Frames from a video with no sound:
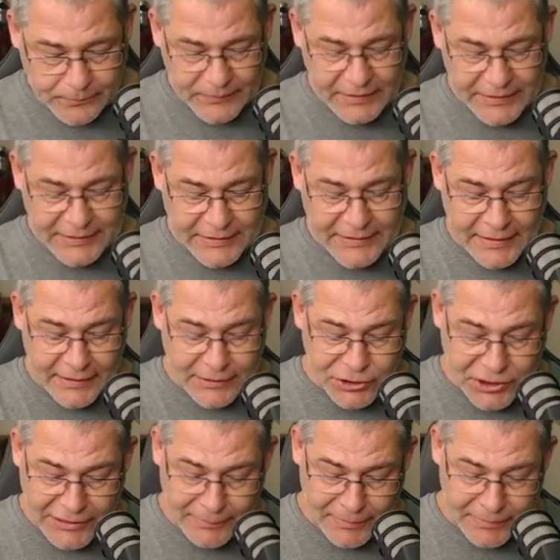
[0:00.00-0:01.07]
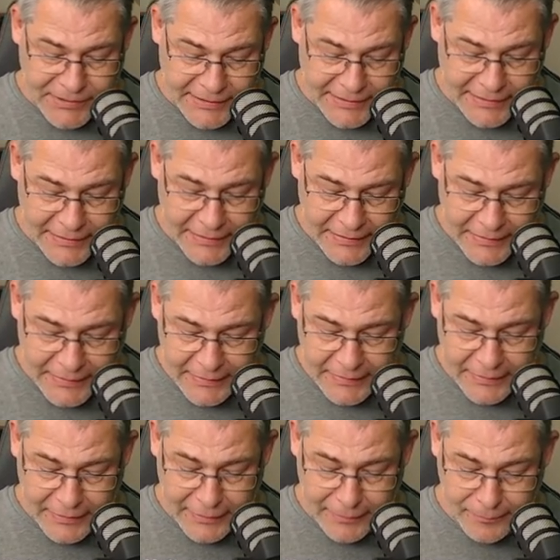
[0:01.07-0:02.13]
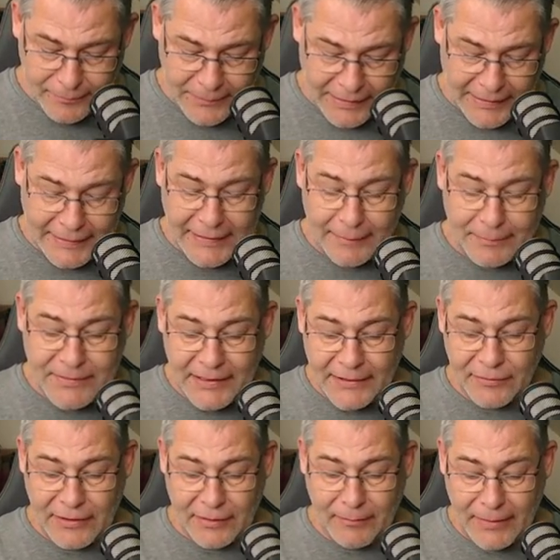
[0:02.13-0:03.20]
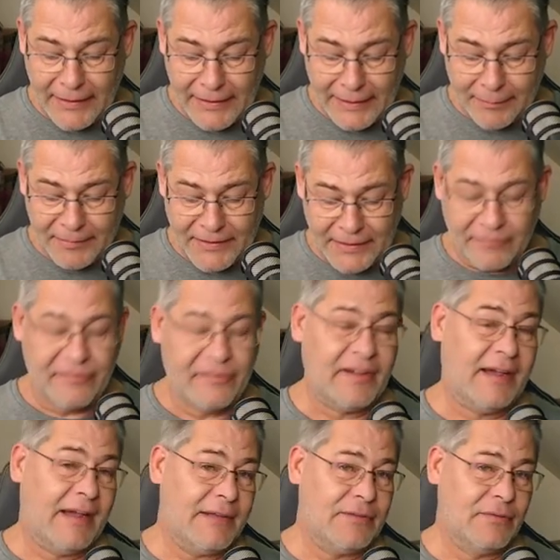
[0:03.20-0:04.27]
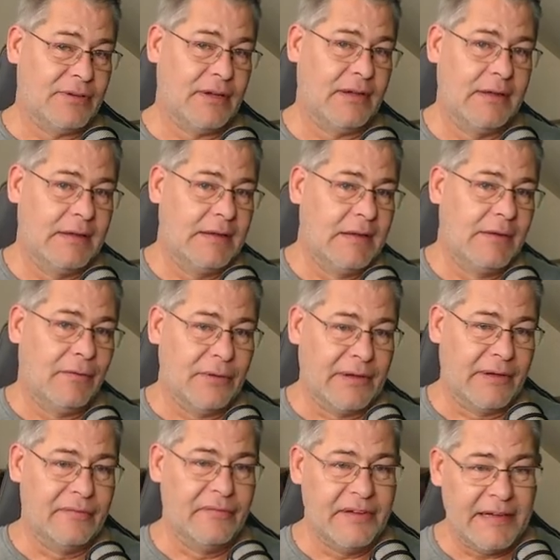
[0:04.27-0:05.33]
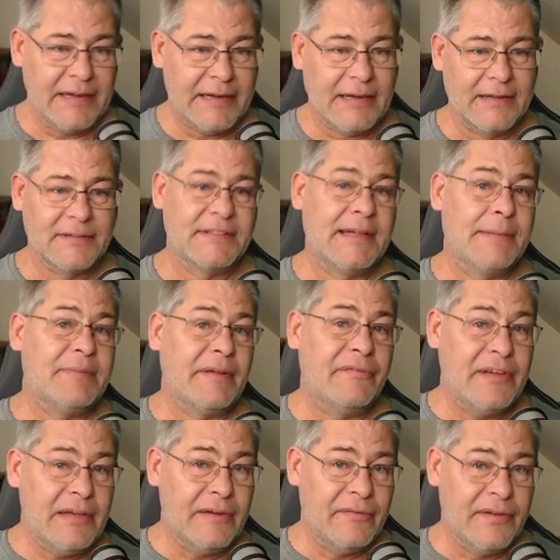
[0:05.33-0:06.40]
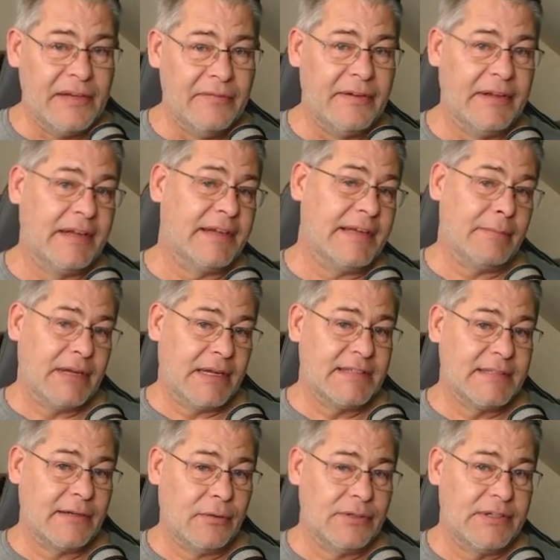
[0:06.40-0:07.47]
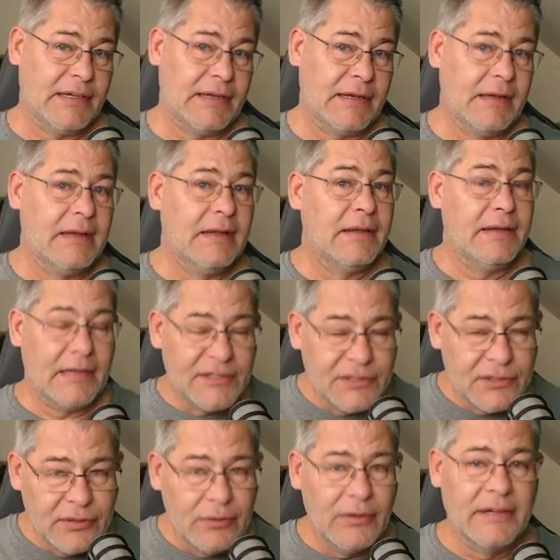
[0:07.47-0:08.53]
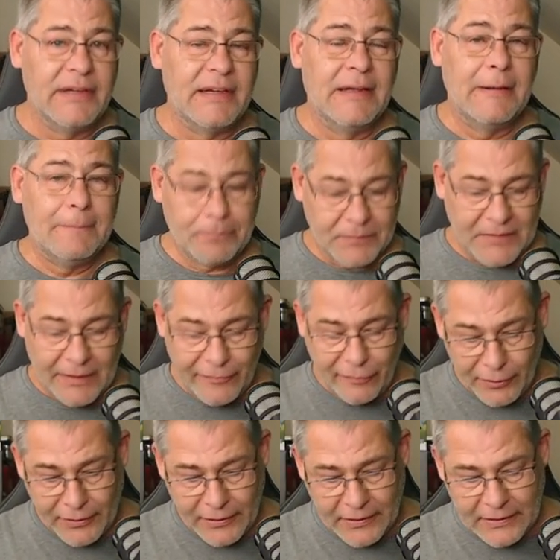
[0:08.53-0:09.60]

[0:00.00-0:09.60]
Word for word: ich hatte ja geschrieben im Titel ähm, ein Update oder mein Update Fahrt oder oder Weg. Also es gibt ja viele viele Wege. Ich habe mir gestern auch den natürlich von